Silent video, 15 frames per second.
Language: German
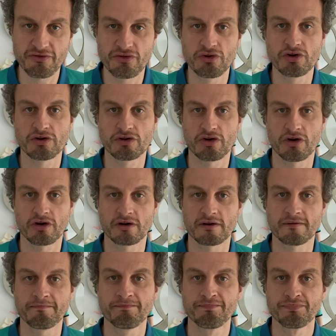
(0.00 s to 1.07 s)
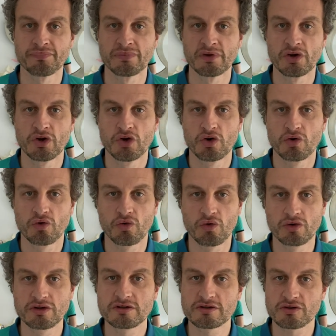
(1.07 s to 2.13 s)
fühlen können
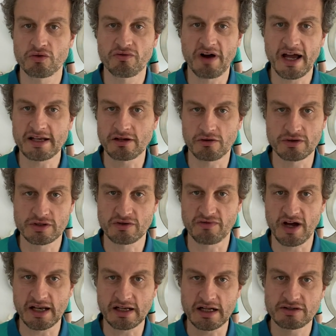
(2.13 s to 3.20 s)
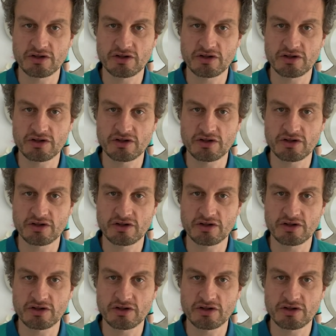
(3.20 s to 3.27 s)
und so weiter und so weiter.